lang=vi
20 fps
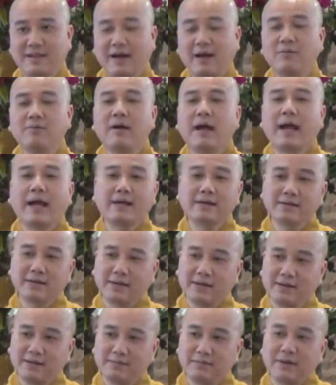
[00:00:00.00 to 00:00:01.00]
không ăn
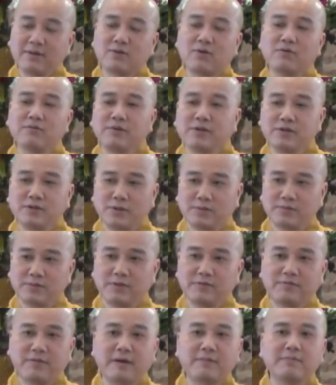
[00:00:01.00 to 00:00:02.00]
thì mấy con vi
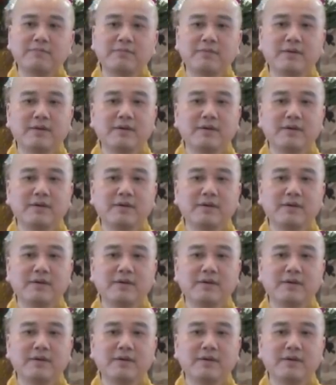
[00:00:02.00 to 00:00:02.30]
trùng nó phát